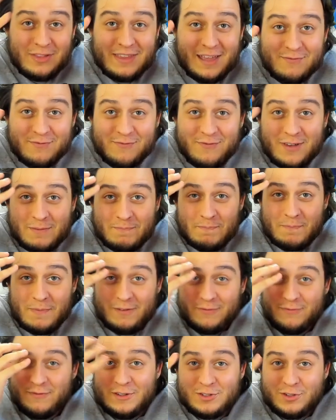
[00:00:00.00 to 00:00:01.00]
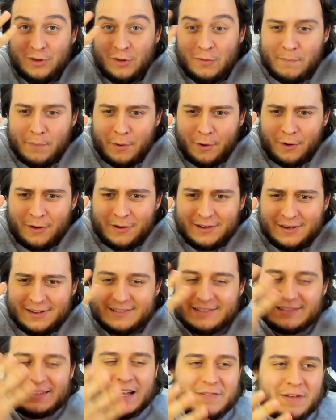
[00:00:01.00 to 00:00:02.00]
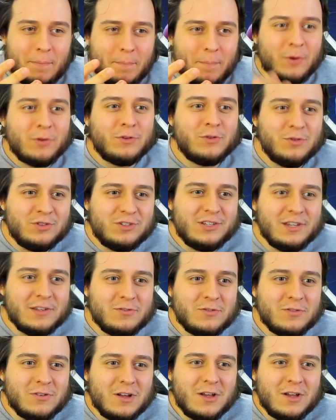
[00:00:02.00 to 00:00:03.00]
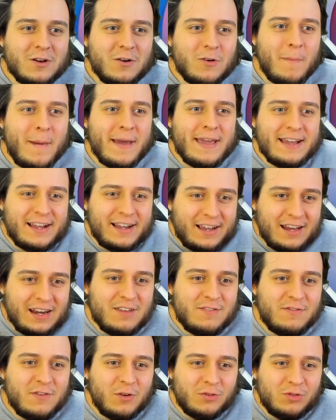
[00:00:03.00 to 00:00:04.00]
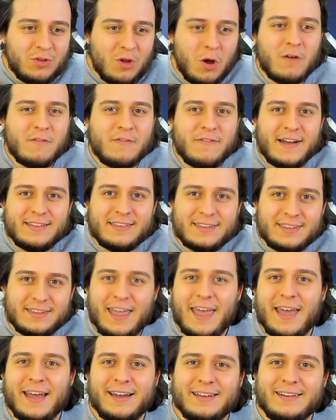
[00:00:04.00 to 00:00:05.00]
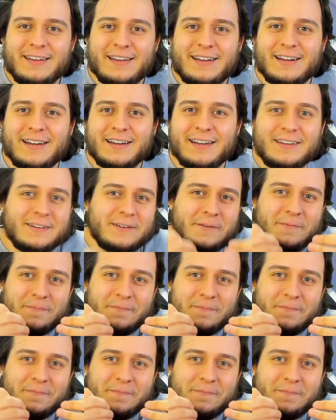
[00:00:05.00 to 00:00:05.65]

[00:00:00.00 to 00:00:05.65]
né, vislumbrou que estava produzindo uma incrível nova técnica